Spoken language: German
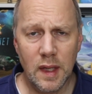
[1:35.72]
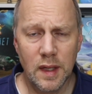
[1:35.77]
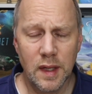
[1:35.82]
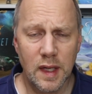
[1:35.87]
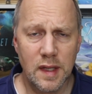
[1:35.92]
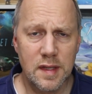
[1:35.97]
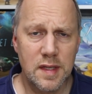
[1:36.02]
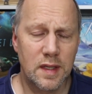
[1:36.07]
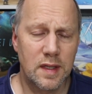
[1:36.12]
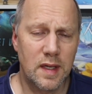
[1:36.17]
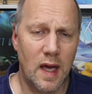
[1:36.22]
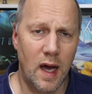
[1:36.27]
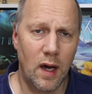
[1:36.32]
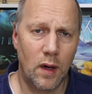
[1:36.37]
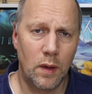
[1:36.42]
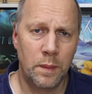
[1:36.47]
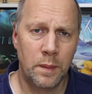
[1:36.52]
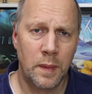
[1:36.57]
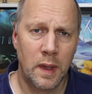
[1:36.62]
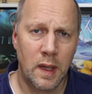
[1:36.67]
dreht sich
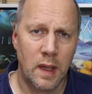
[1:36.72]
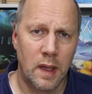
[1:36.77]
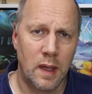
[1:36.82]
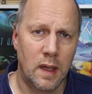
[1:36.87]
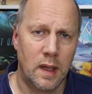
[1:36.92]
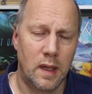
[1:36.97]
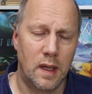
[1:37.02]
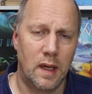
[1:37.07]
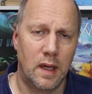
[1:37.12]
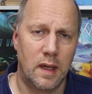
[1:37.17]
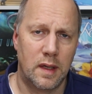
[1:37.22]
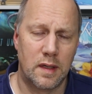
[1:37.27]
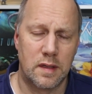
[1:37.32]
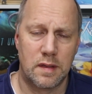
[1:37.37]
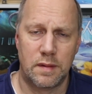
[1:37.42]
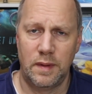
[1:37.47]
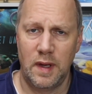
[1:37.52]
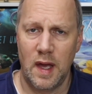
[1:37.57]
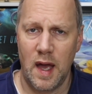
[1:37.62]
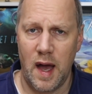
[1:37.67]
darum, äh,
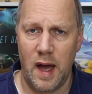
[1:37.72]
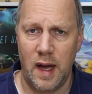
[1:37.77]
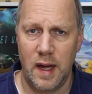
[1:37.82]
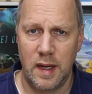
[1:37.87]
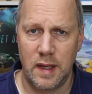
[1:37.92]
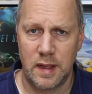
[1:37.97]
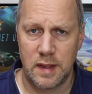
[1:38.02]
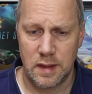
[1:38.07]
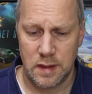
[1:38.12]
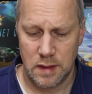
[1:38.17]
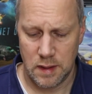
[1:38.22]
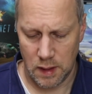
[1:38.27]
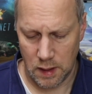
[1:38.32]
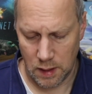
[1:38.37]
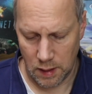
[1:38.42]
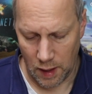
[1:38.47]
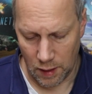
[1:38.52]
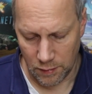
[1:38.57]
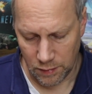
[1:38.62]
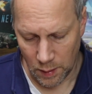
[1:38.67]
dass wir als
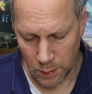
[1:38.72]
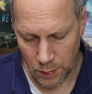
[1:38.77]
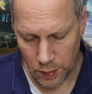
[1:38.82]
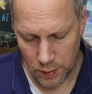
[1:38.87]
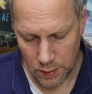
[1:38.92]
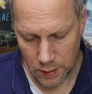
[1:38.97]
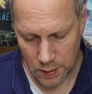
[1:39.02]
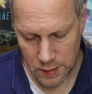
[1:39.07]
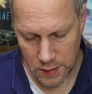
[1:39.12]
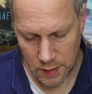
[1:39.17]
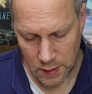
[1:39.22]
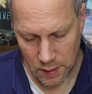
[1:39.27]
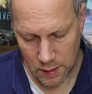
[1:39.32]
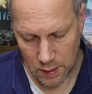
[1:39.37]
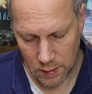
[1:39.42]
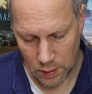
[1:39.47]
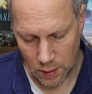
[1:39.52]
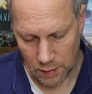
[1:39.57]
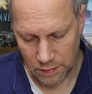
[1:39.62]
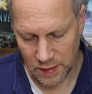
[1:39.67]
äh, ja,
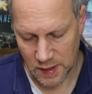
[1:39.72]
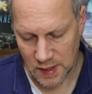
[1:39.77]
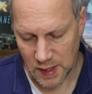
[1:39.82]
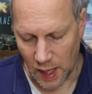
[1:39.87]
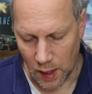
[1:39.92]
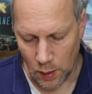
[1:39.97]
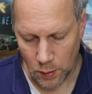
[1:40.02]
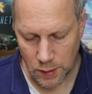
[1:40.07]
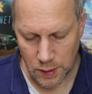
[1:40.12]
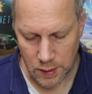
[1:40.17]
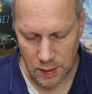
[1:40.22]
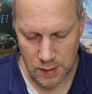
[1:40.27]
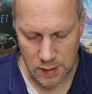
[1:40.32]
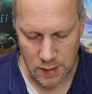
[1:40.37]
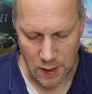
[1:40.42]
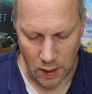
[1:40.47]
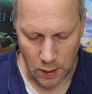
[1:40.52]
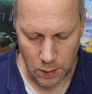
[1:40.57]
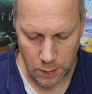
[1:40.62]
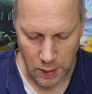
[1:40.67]
Verbündete oder Vertraute des
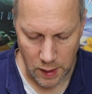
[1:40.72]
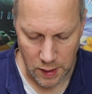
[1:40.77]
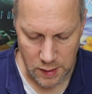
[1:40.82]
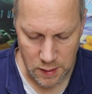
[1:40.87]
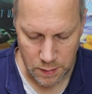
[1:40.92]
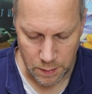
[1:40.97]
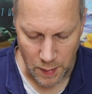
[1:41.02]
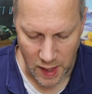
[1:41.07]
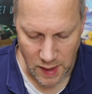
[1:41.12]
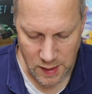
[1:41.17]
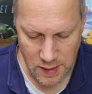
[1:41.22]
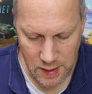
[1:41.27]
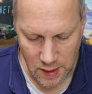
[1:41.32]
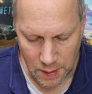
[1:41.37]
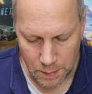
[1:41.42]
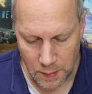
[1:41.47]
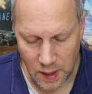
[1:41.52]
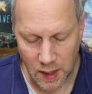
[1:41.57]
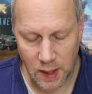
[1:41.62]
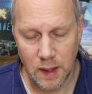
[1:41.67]
Zauberers
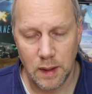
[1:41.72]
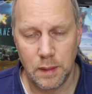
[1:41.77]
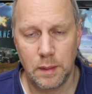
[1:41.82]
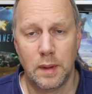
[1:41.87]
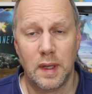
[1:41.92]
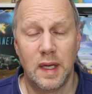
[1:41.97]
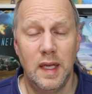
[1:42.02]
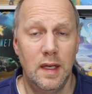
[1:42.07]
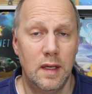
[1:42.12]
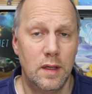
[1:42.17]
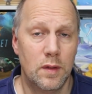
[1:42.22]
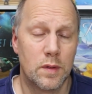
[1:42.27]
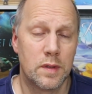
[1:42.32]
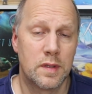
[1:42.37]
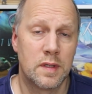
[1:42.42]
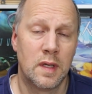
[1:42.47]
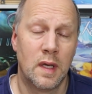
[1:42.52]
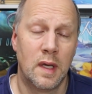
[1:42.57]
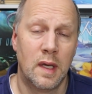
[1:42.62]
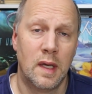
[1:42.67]
Meister
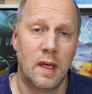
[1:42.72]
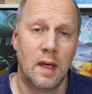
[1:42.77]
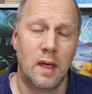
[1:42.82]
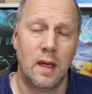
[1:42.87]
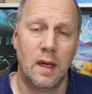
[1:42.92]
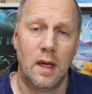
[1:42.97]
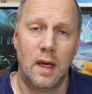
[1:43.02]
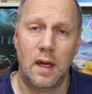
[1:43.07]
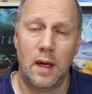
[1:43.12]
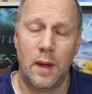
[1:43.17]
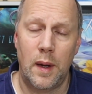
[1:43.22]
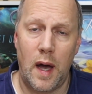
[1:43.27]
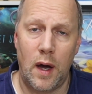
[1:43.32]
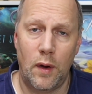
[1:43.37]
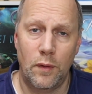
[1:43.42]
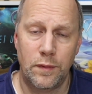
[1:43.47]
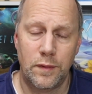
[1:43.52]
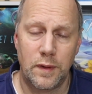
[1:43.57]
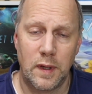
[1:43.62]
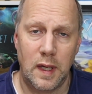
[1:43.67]
Merilius äh,
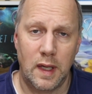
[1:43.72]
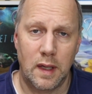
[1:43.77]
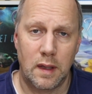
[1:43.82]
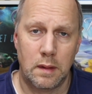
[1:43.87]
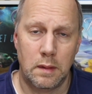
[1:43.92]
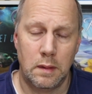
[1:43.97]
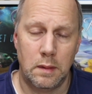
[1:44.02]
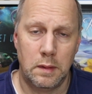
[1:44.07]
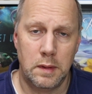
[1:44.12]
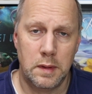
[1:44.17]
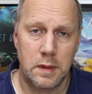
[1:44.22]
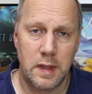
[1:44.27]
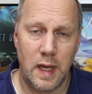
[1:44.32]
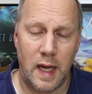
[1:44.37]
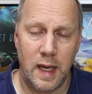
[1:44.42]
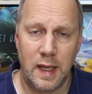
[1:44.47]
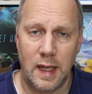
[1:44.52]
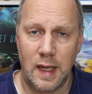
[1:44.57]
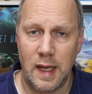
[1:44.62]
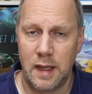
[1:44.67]
auftreten und
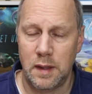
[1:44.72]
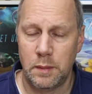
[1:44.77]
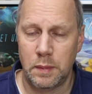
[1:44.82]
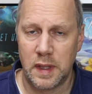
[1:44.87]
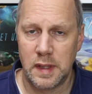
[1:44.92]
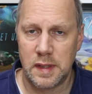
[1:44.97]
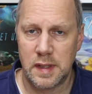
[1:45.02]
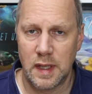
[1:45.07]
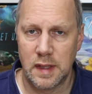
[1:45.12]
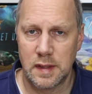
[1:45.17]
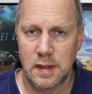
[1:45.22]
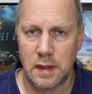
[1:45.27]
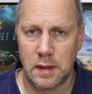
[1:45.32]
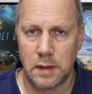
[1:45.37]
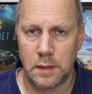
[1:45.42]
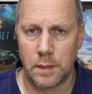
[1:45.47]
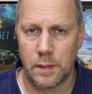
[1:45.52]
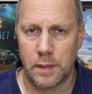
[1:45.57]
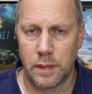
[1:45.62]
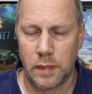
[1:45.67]
eine kleine
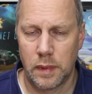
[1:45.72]
Prinzessin,